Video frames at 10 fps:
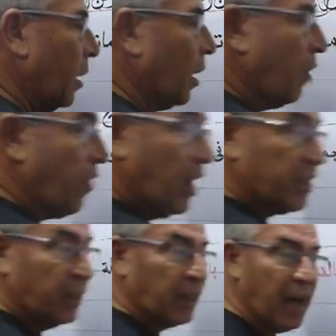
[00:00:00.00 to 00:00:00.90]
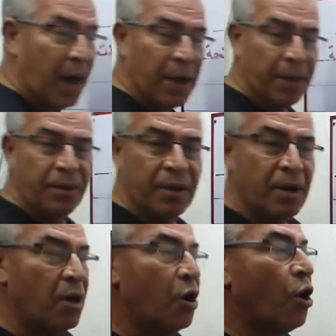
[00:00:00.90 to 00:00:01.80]
القاف على السطر يا حبايبي
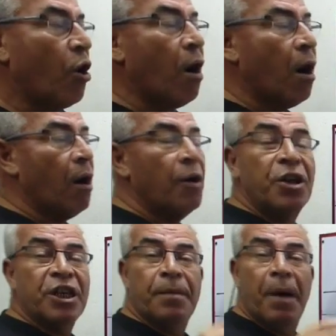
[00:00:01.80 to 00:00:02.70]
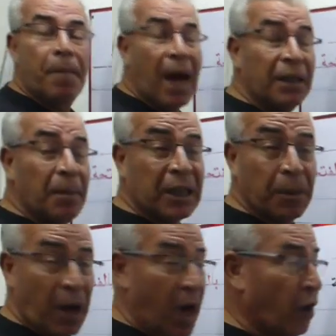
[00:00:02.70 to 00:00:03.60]
قا يبقى بعد ما
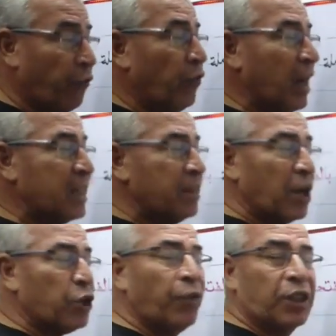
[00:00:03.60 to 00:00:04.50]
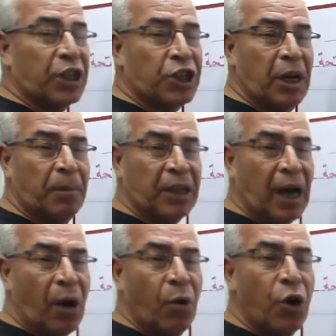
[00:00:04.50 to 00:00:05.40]
اكتب الحرف لازم اشوف التشكيل
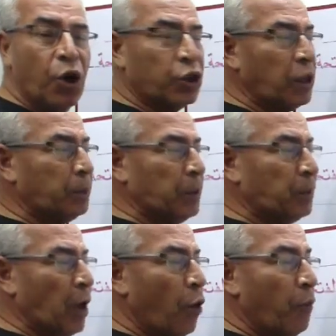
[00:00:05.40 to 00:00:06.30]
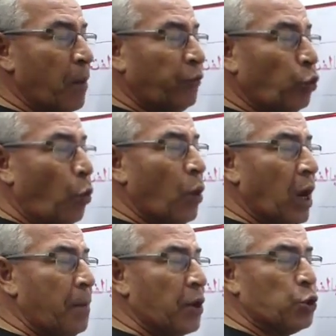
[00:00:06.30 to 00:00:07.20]
بتاعه الضبط بتاعه مفتوح
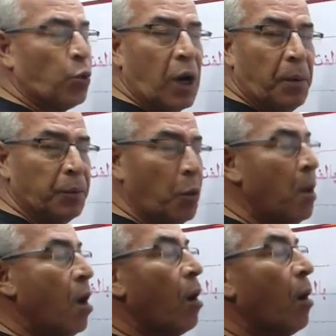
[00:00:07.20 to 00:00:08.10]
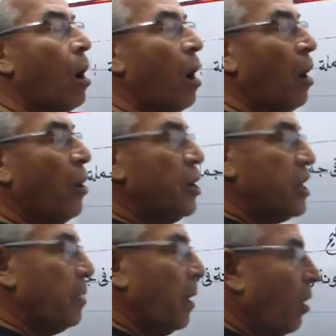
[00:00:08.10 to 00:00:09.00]
ولا مكسور ولا مضموم قا
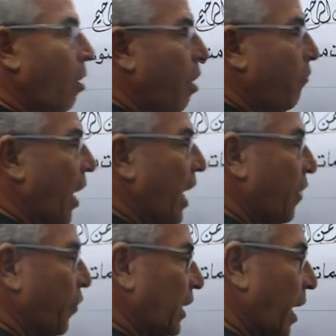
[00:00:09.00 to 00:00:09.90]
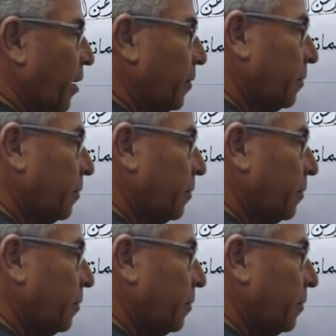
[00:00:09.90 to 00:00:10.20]
يبقى القاف عليها فتحه